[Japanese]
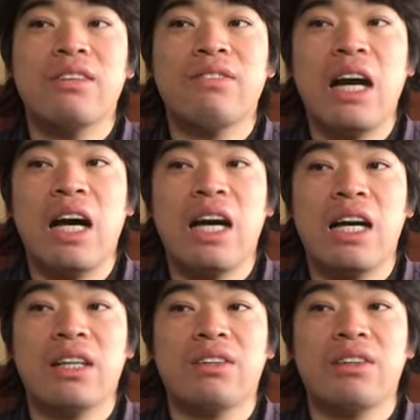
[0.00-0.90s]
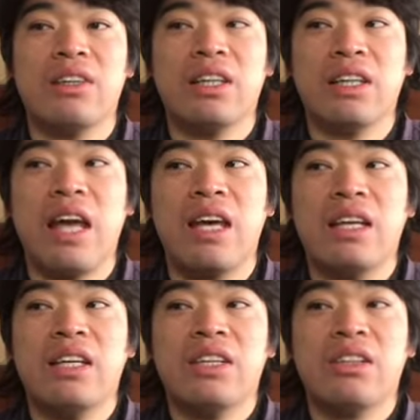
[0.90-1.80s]
まあ、あのー、ね、
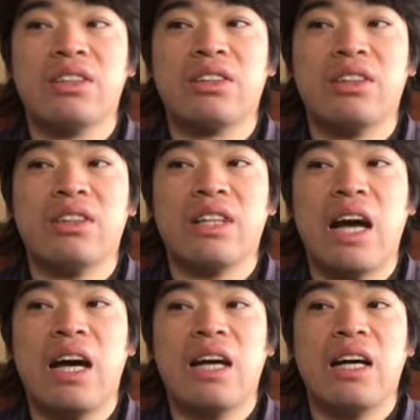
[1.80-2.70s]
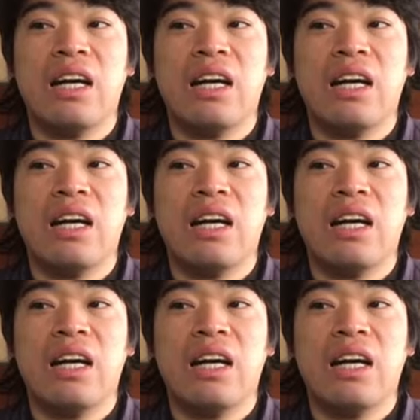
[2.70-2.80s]
ちょっとな、